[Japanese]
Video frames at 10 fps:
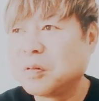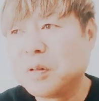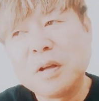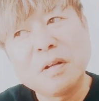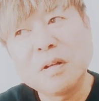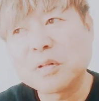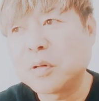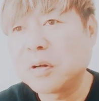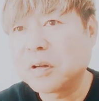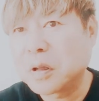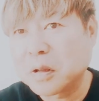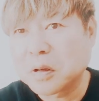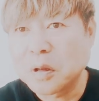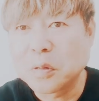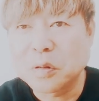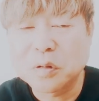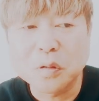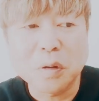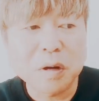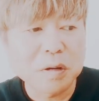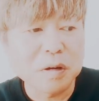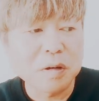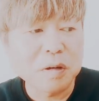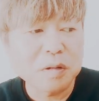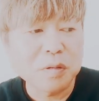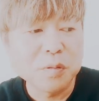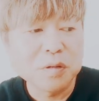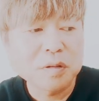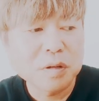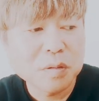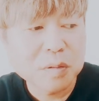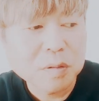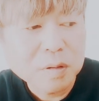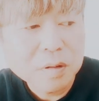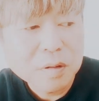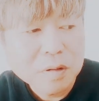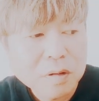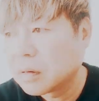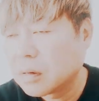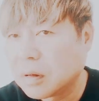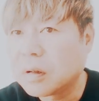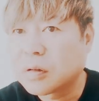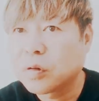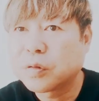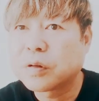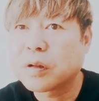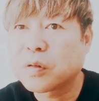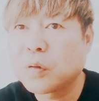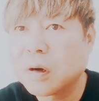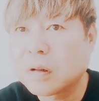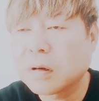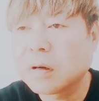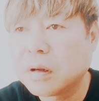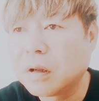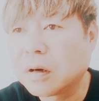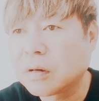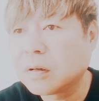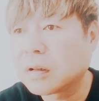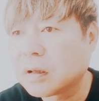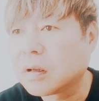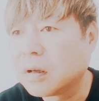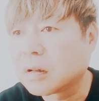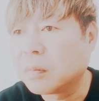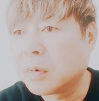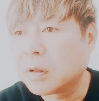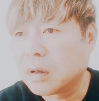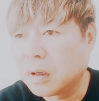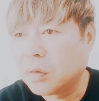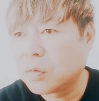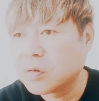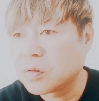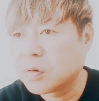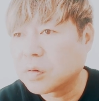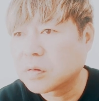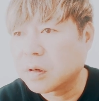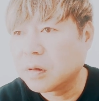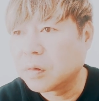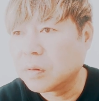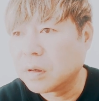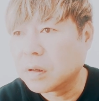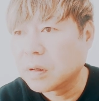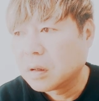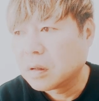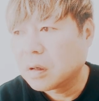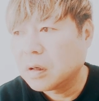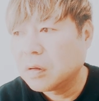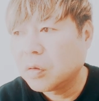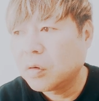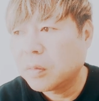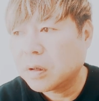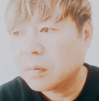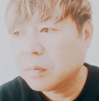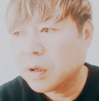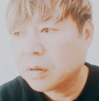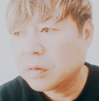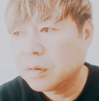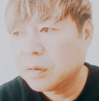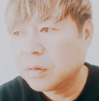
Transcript: 年々それが出てきてるのかちょっとわかんないなと思うんですけど、ね、笑福で翔平さんがね、亡くなったじゃないですか。まだね、66歳なのに。大動脈